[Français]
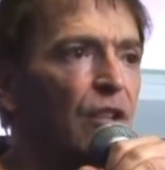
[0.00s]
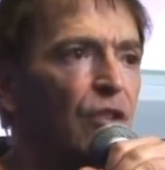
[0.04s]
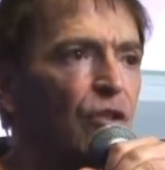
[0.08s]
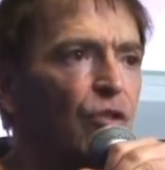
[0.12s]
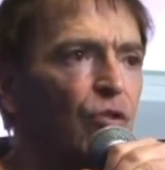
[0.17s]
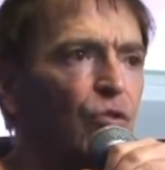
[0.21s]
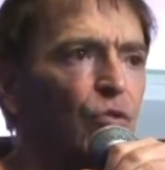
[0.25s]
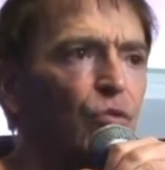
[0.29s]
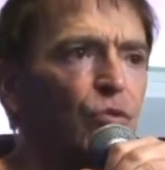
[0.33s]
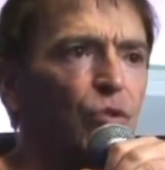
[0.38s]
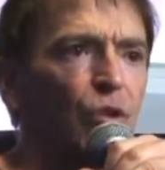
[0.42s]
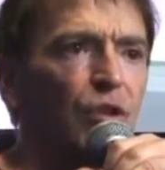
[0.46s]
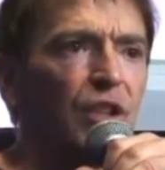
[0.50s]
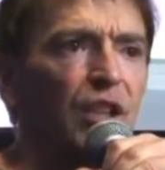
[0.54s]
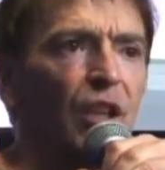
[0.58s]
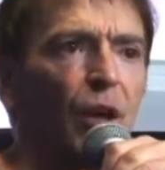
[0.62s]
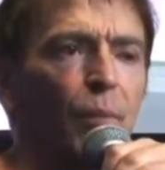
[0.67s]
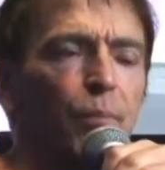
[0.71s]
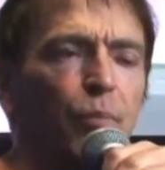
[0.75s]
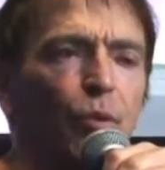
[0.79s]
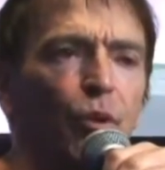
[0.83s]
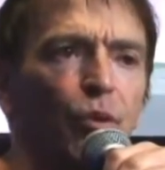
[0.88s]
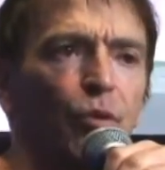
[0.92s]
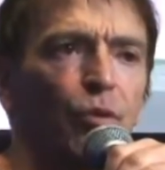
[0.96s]
soutenir
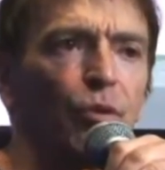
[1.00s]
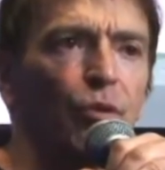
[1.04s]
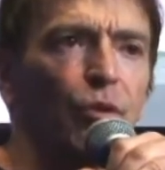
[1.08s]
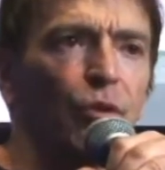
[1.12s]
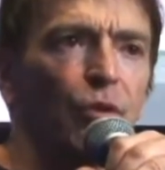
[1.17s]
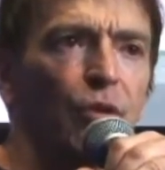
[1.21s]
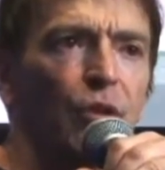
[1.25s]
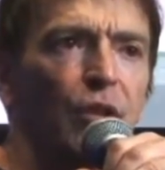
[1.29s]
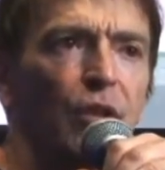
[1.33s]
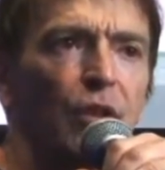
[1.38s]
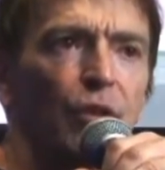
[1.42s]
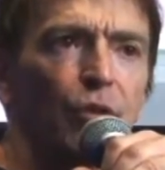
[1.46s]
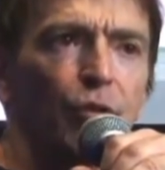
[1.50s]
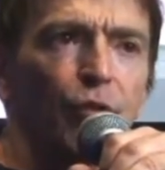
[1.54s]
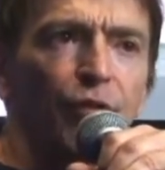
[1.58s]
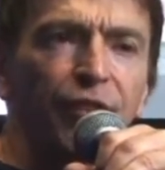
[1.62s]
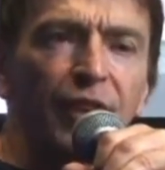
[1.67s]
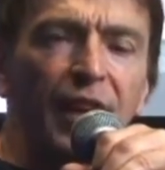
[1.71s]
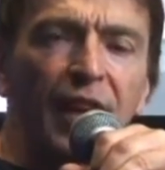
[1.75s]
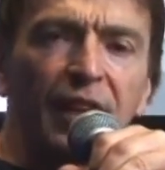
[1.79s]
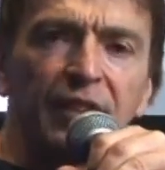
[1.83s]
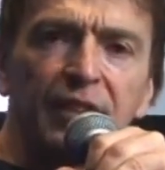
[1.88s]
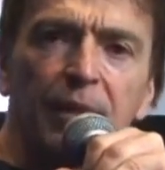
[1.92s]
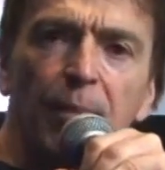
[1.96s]
pour que nos
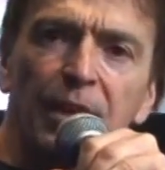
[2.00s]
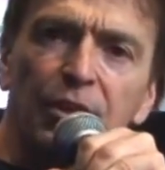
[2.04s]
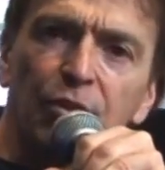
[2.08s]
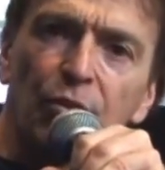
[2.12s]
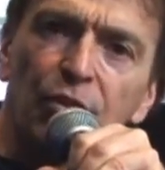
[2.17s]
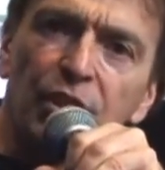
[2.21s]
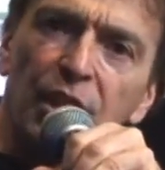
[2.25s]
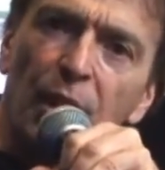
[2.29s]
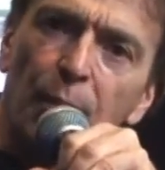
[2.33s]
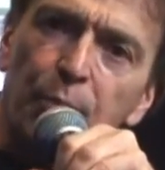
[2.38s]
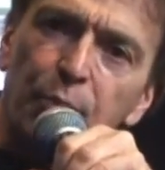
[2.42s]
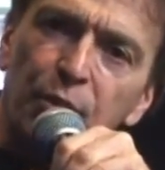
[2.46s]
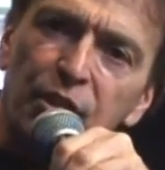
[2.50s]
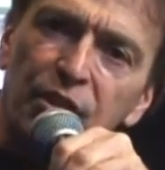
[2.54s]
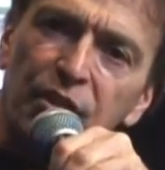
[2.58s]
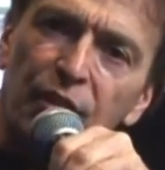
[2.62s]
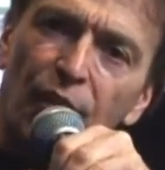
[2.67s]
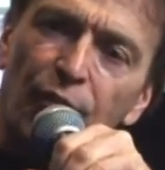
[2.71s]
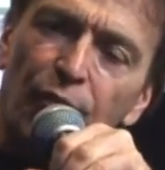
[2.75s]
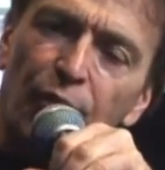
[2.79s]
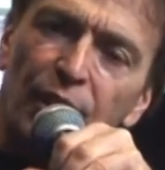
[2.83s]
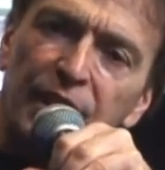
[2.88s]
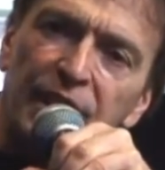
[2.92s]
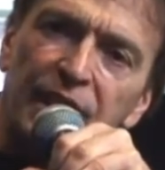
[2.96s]
frères amazoniens puissent
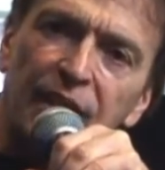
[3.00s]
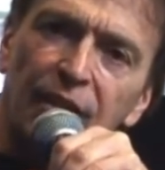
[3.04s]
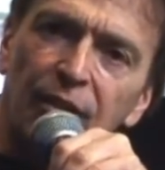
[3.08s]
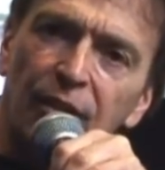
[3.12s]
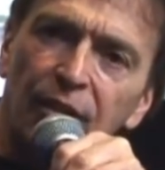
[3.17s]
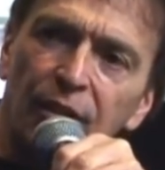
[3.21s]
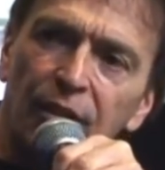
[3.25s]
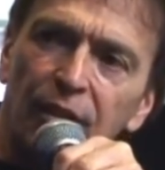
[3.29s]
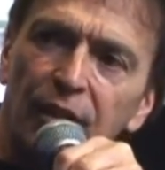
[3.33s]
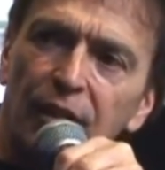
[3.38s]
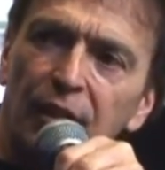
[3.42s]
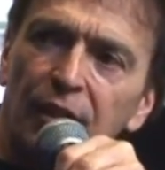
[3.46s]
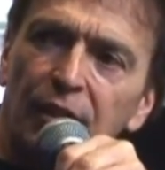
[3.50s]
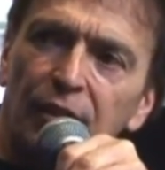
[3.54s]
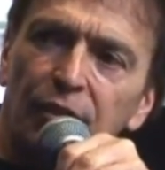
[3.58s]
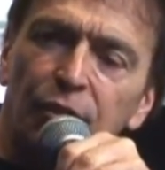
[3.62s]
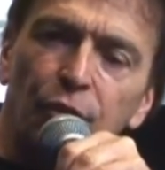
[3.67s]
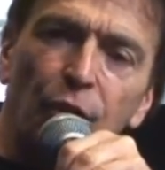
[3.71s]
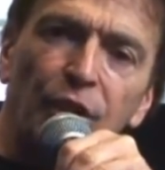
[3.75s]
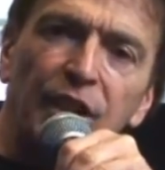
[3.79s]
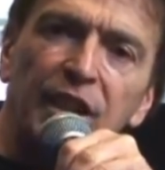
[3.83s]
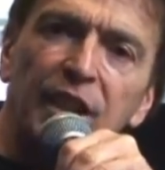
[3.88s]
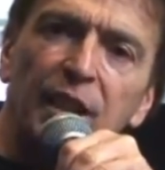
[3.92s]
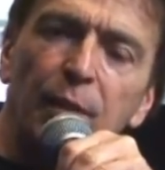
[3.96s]
envoyer, euh,
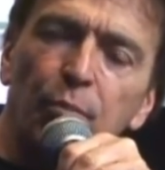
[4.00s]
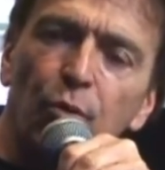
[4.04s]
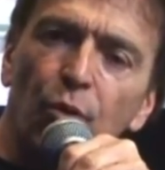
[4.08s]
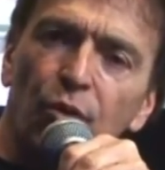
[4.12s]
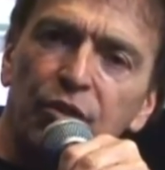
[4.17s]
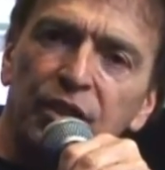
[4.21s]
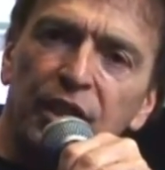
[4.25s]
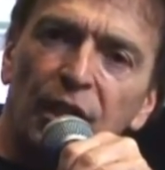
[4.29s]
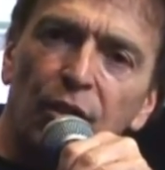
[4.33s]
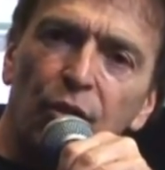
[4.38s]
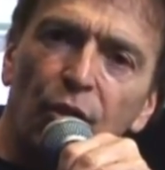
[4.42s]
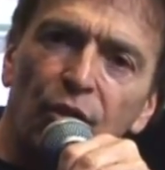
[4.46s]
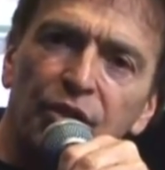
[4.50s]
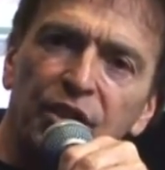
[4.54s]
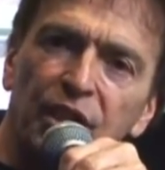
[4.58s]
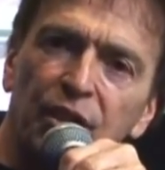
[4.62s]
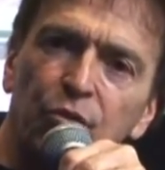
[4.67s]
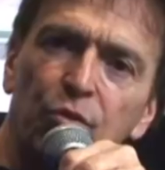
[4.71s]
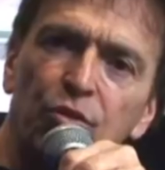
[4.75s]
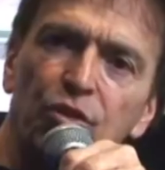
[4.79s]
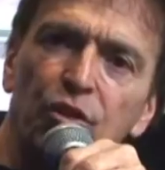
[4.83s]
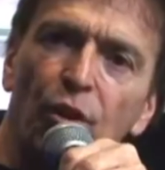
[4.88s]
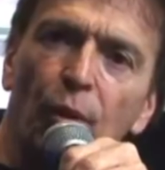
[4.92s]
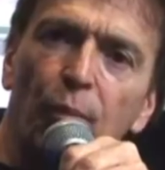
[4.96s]
donner des bourses à leurs
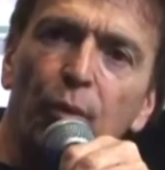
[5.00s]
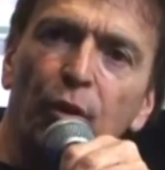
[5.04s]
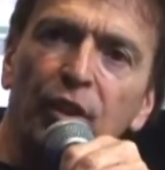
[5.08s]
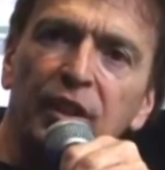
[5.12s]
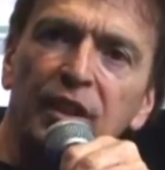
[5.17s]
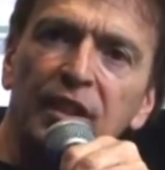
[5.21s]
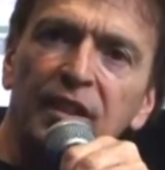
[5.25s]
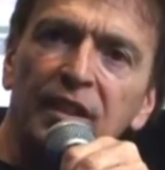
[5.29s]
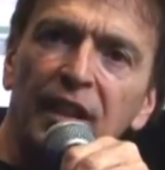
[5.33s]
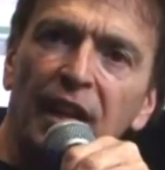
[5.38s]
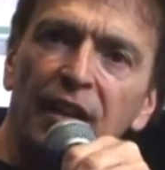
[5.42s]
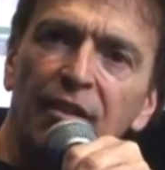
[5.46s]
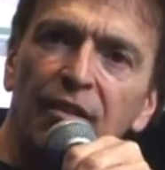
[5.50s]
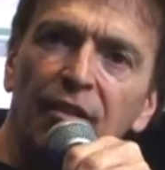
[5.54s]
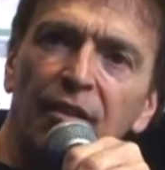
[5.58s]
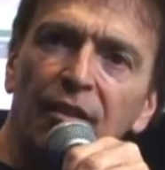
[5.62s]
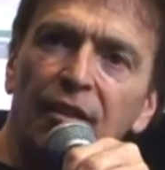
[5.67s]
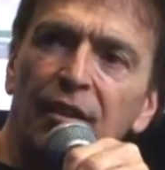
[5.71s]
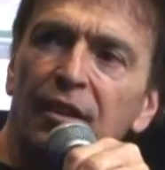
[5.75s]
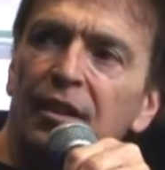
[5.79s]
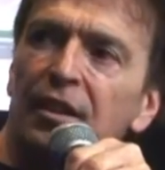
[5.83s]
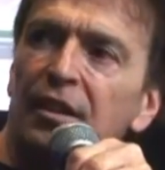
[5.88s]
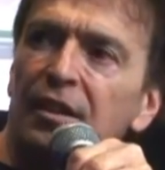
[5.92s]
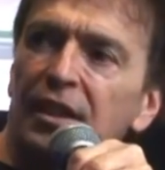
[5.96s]
étudiants pour qu'ils
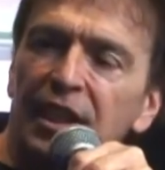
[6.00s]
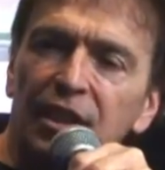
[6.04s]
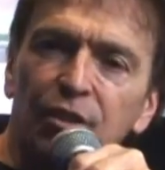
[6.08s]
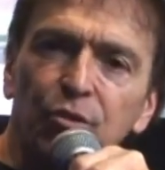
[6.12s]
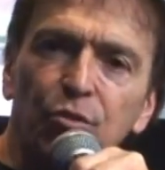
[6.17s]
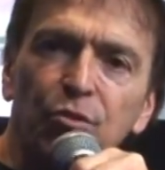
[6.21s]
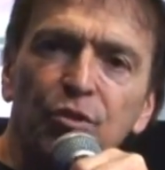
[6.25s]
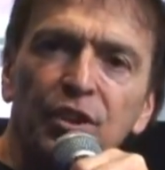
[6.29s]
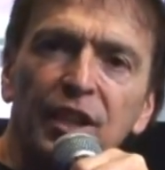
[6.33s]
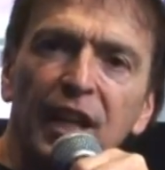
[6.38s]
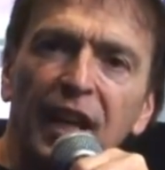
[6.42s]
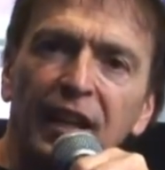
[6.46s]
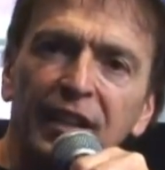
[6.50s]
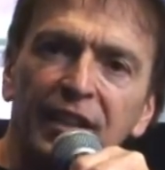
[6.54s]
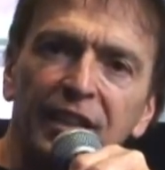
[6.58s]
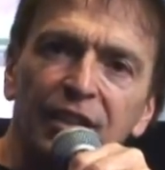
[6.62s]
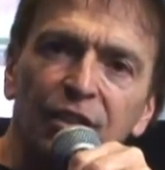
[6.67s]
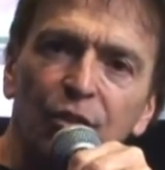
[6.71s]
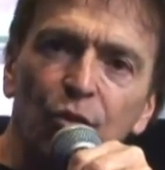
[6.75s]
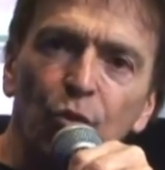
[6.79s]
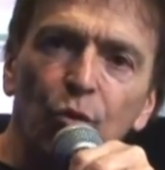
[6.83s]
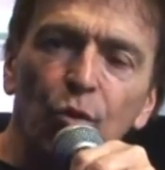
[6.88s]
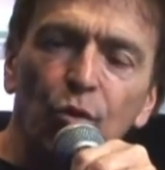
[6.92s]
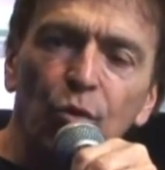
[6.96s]
aillent étudier à
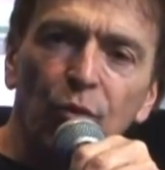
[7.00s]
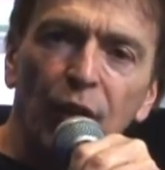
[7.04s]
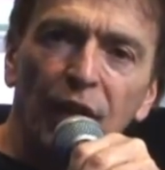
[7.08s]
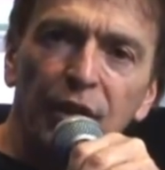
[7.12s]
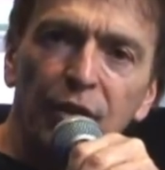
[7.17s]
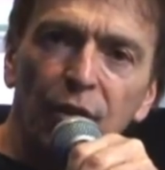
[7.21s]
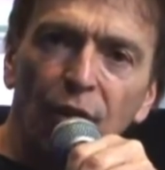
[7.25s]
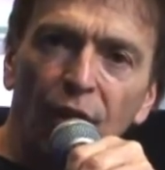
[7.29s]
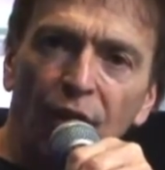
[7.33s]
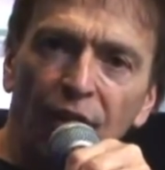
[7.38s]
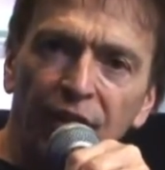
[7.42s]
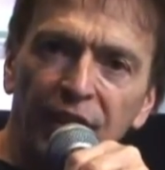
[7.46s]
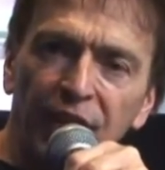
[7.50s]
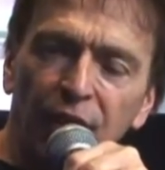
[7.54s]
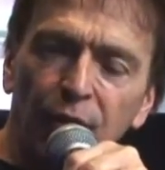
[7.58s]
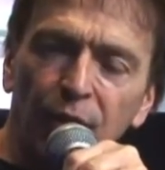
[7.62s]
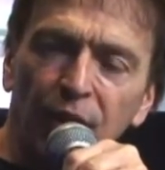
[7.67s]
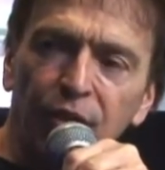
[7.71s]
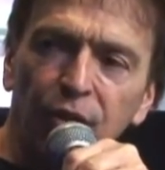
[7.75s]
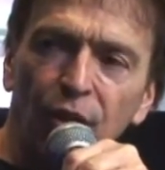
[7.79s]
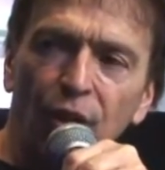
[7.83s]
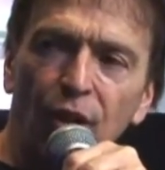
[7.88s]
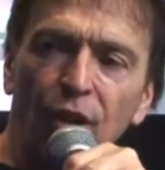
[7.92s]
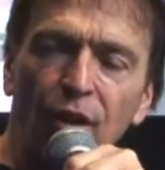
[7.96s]
Quito ou ailleurs en
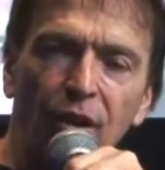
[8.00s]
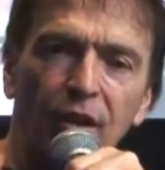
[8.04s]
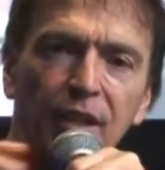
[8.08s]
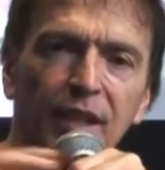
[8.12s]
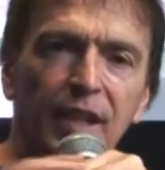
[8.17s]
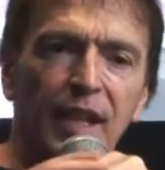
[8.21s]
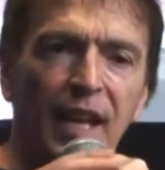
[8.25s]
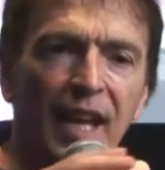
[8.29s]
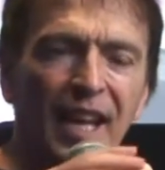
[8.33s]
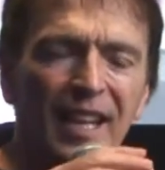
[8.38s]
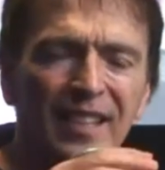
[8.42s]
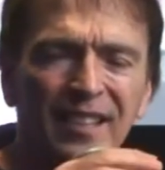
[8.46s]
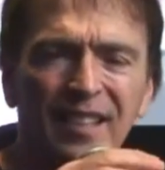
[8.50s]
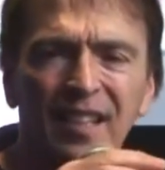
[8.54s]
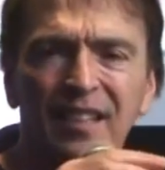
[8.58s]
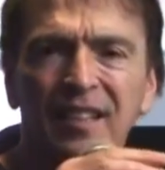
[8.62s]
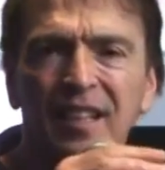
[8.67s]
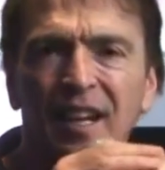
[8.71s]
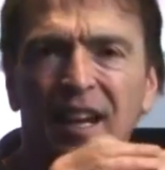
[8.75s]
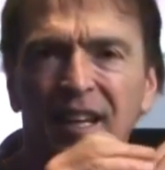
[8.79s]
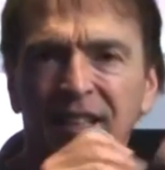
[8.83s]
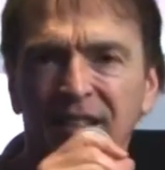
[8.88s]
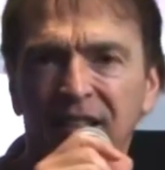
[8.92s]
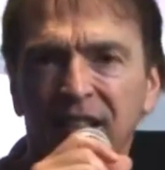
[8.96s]
Équateur,
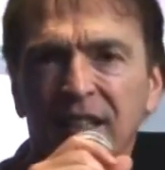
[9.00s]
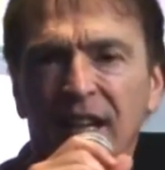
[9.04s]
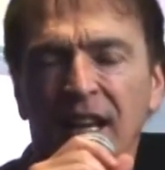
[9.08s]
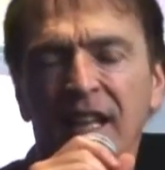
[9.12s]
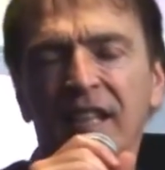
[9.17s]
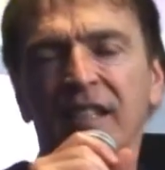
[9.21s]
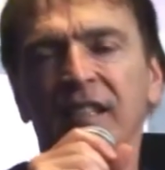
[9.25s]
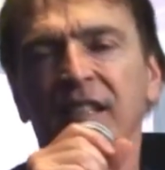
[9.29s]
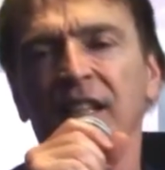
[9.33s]
etc. etc.